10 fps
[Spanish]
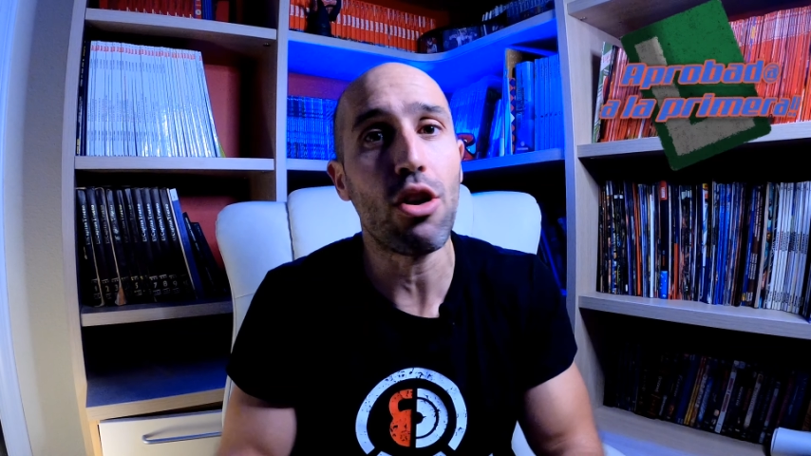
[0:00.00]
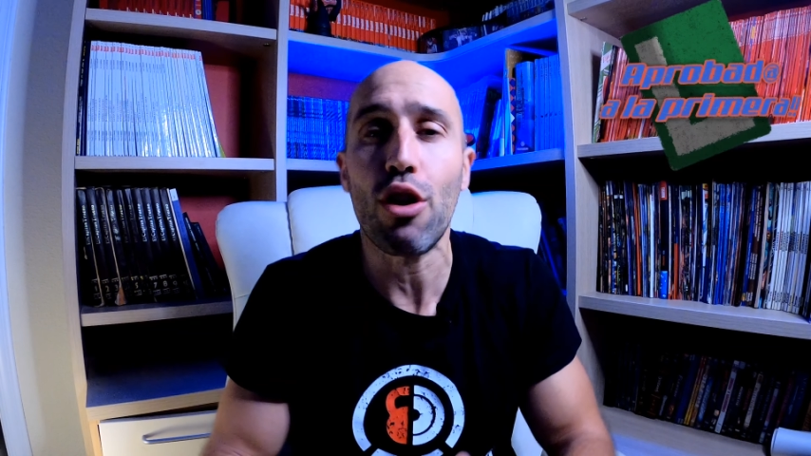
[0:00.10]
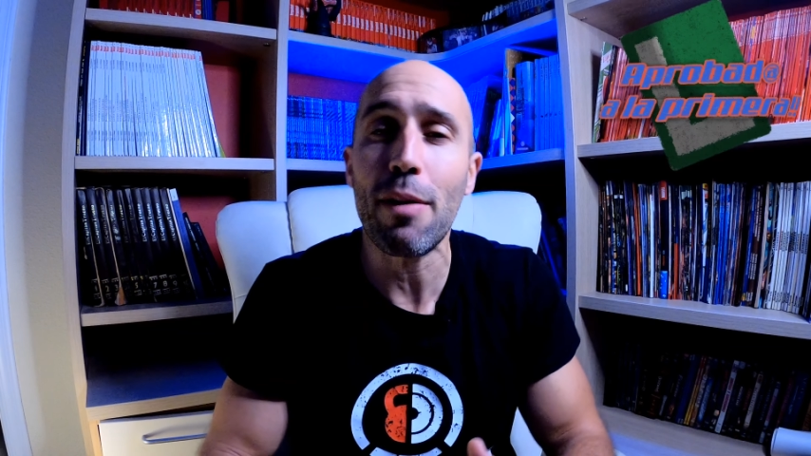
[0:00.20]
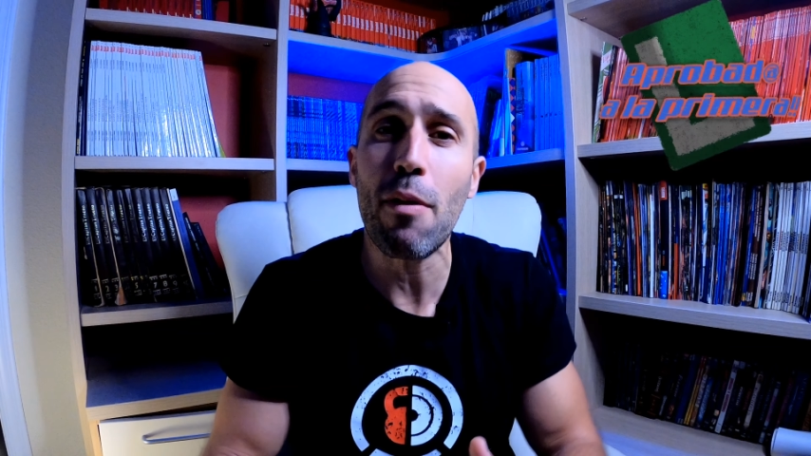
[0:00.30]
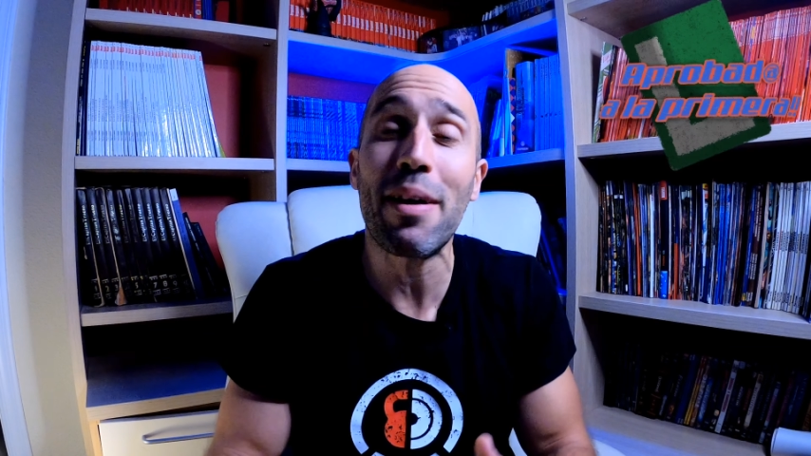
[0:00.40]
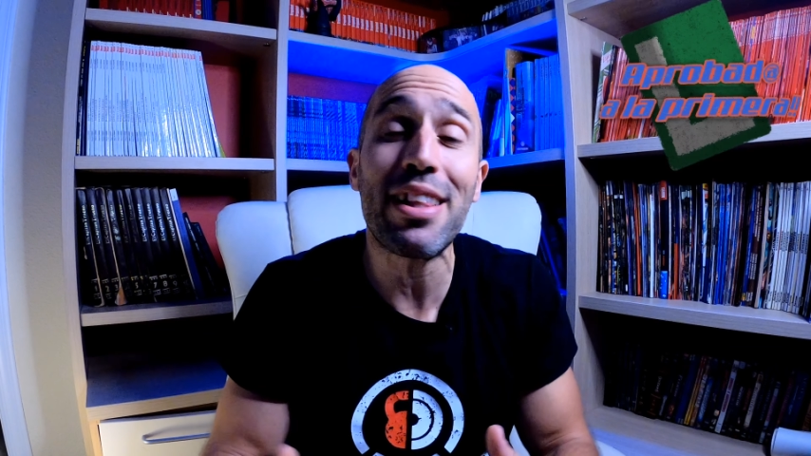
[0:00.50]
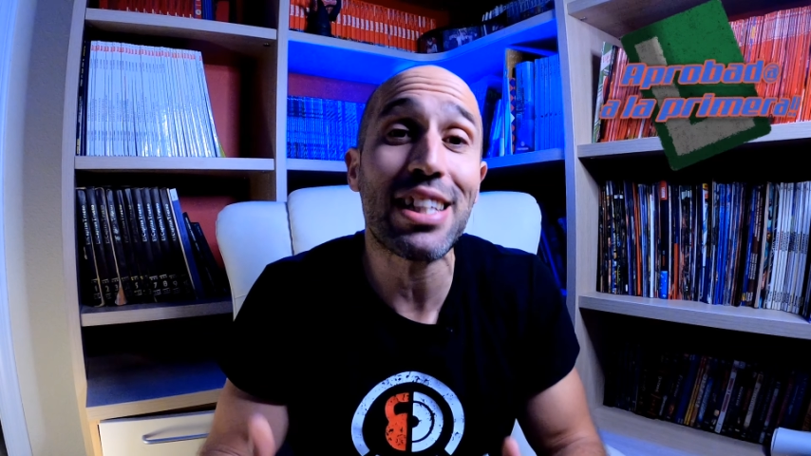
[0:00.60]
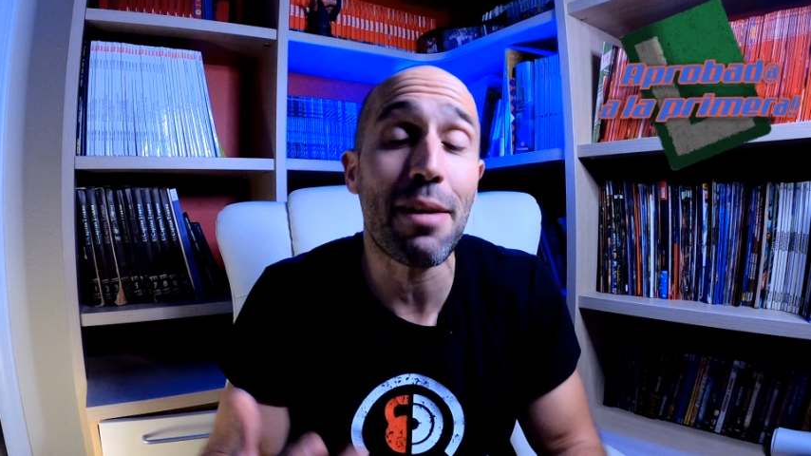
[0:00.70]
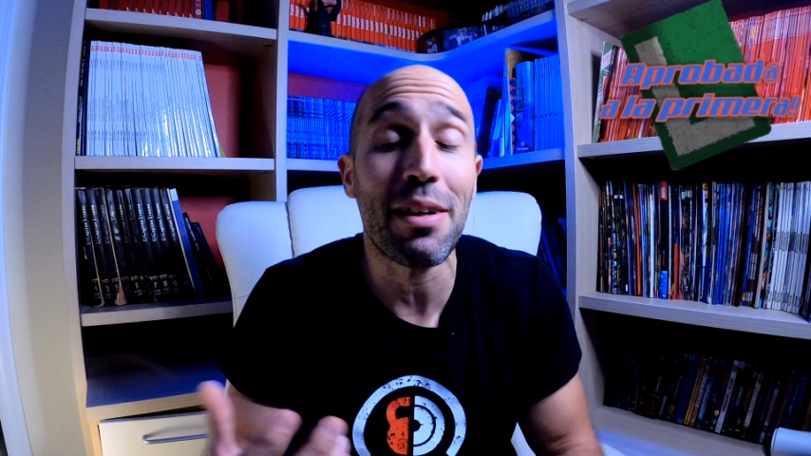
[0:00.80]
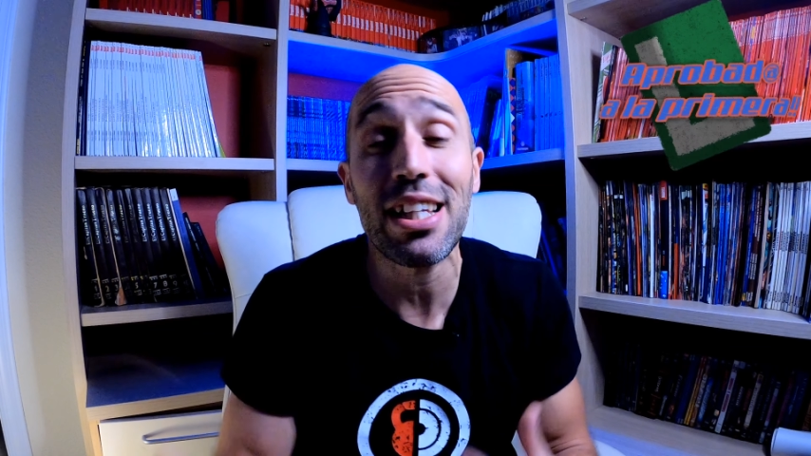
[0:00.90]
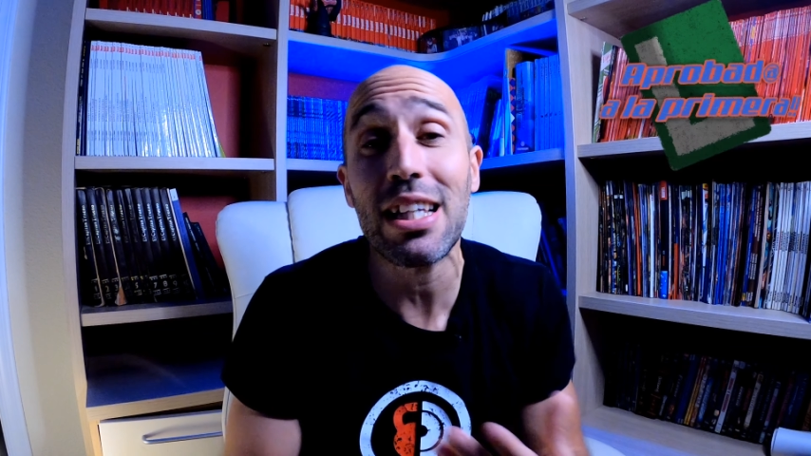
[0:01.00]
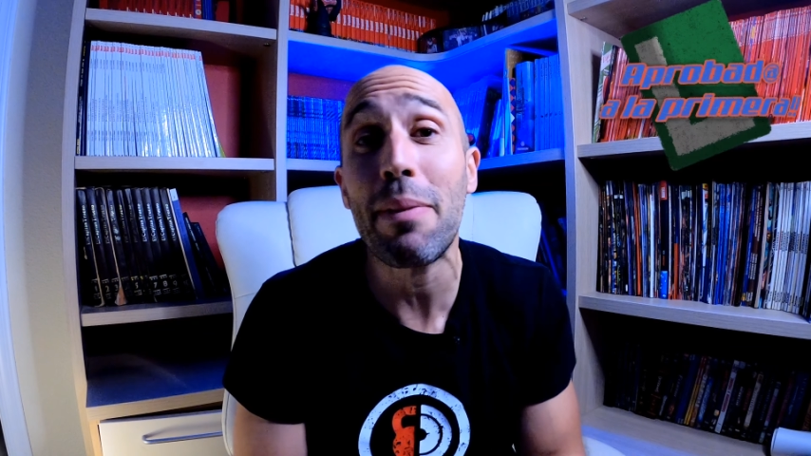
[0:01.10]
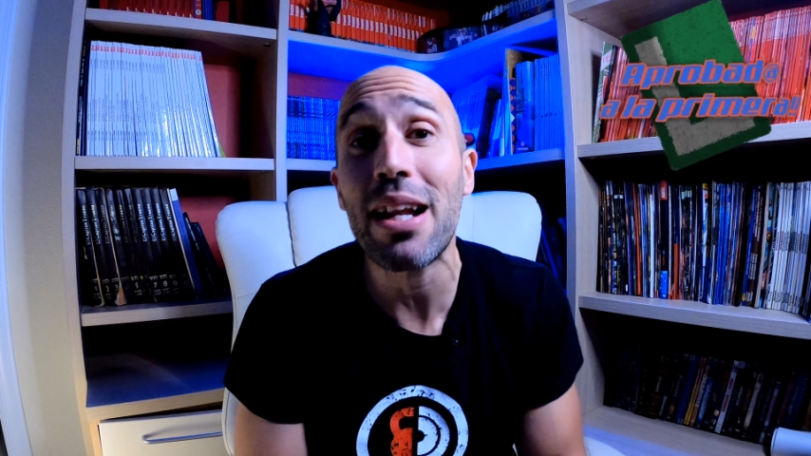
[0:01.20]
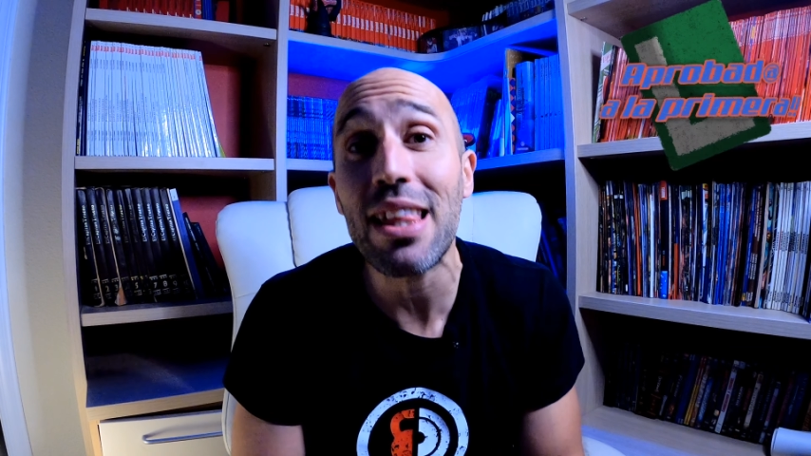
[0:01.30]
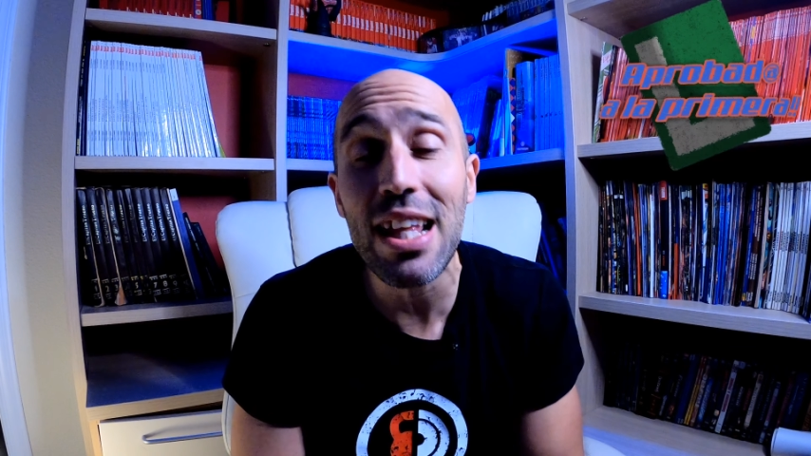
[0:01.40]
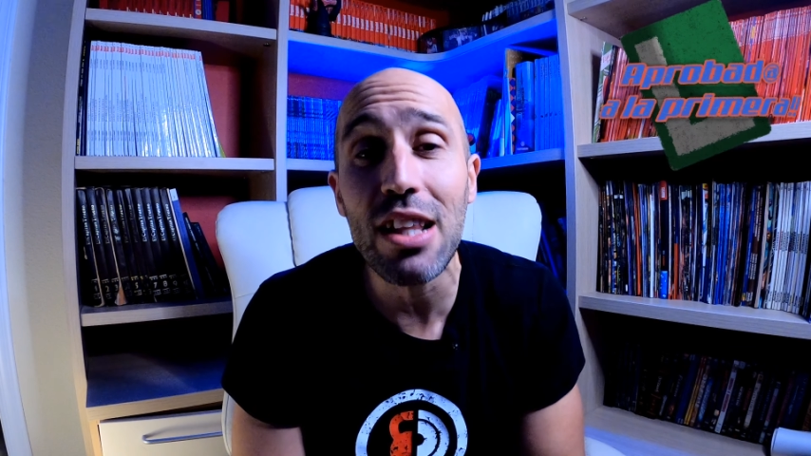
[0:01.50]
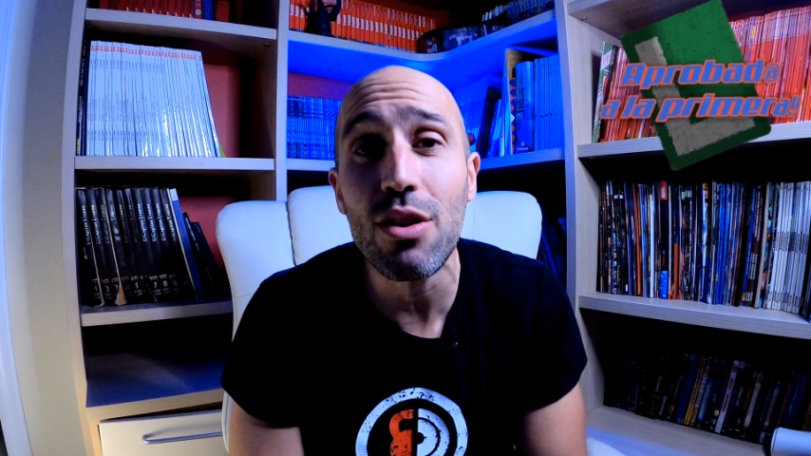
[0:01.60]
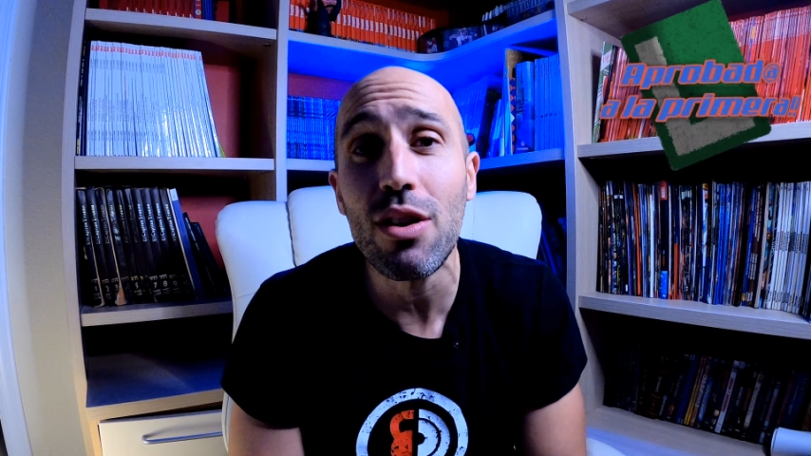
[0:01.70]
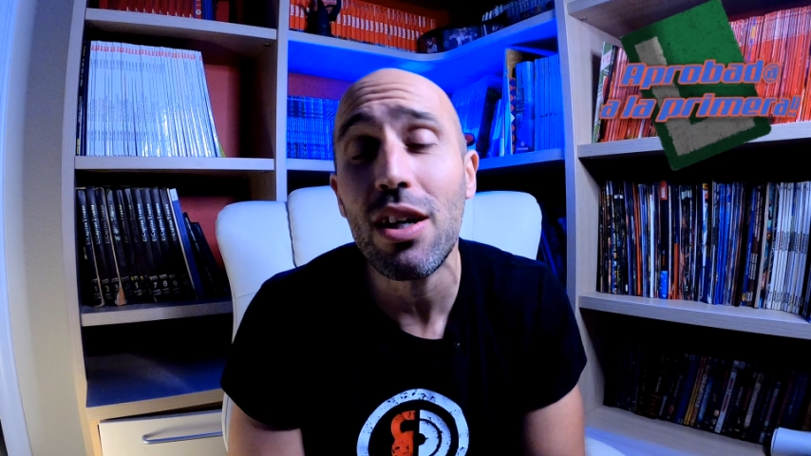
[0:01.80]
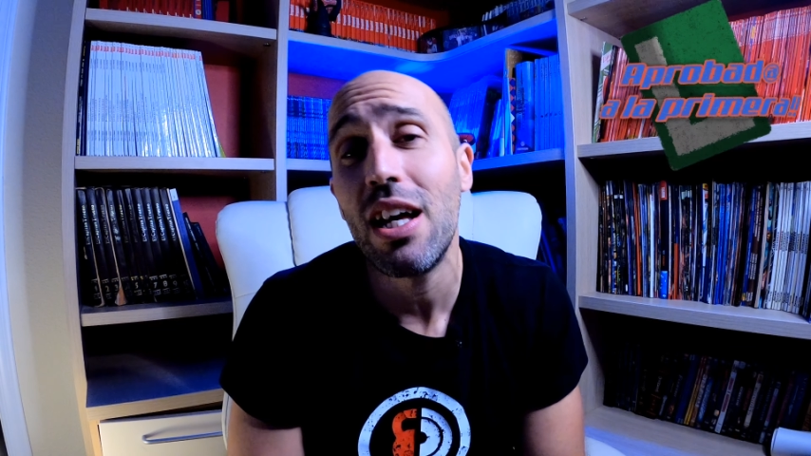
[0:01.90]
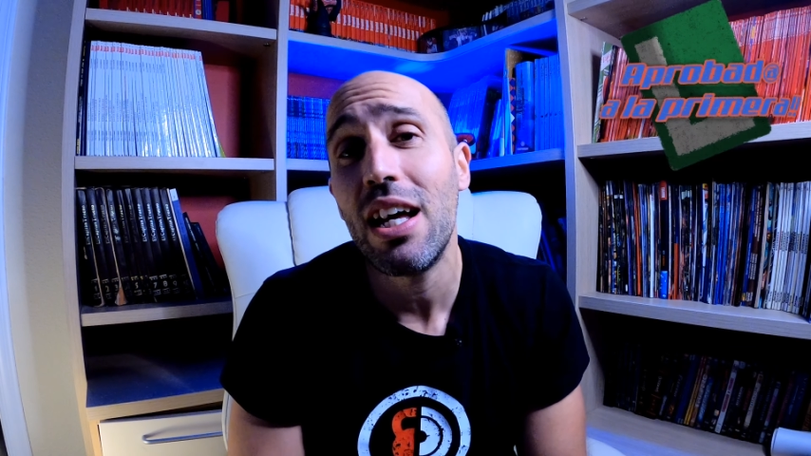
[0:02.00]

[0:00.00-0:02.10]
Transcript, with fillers: los nervios se van desapareciendo